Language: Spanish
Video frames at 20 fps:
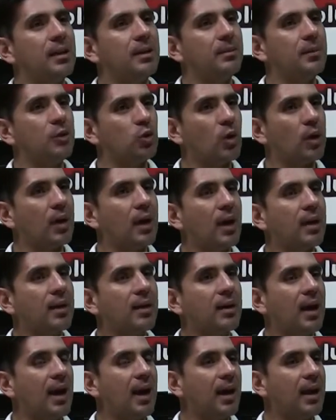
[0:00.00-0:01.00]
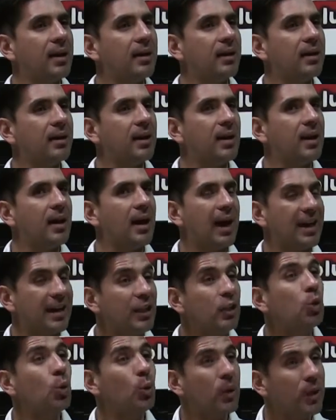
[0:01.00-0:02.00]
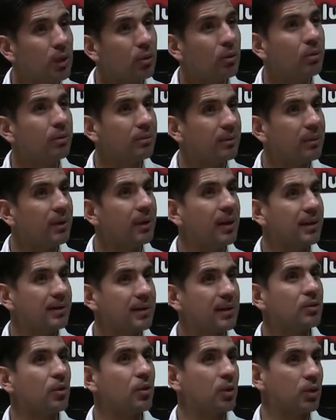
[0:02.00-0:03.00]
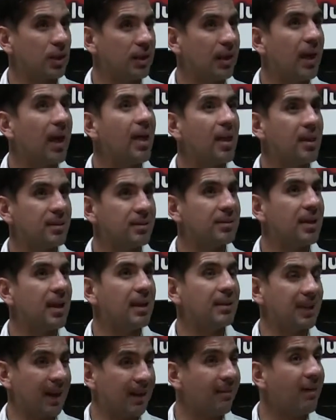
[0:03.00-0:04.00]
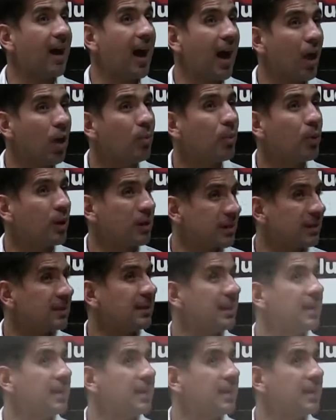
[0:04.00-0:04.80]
en Michoacán han intuido esas coordenadas ya han trabajado por esas